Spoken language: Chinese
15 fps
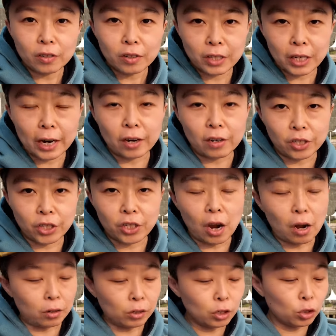这个
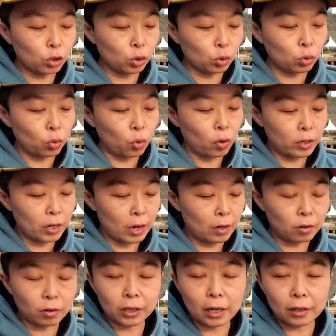响应速度，也
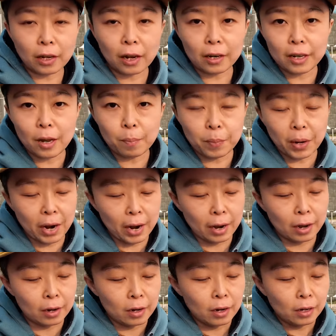就是当它连拍
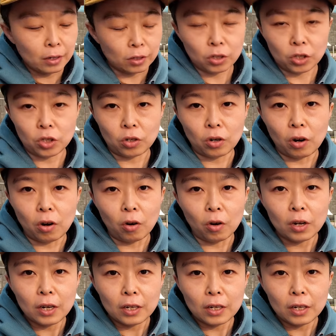的时候，